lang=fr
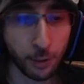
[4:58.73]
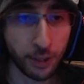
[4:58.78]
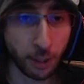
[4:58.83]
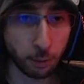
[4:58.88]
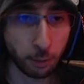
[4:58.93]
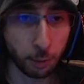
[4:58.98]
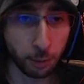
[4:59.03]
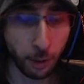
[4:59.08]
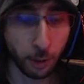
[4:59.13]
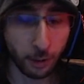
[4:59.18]
que
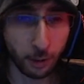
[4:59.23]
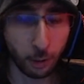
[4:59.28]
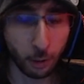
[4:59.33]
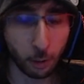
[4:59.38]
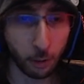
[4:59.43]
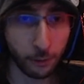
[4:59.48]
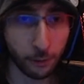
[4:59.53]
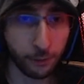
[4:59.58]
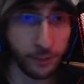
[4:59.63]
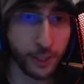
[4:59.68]
ça te
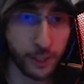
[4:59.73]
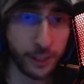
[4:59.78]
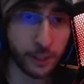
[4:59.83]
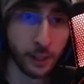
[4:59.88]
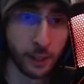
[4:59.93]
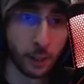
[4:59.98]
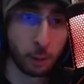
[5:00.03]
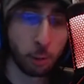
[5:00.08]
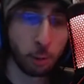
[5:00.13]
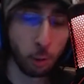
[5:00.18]
donne l'envie
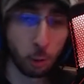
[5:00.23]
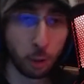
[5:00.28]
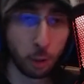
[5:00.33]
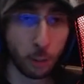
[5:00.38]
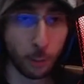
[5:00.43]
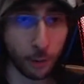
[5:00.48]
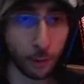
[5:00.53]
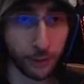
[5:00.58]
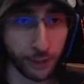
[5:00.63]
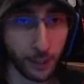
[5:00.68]
de
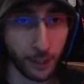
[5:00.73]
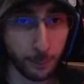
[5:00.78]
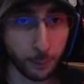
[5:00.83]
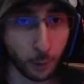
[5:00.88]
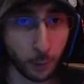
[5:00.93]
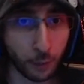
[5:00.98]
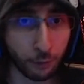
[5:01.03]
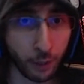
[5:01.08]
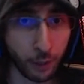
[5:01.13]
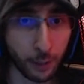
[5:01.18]
recommencer
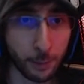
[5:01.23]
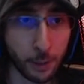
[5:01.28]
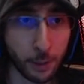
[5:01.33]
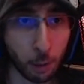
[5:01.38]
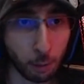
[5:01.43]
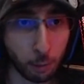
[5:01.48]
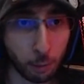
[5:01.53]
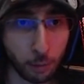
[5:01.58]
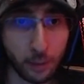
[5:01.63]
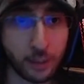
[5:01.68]
pour avoir un
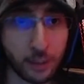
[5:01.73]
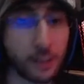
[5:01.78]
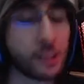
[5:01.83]
meilleur truc.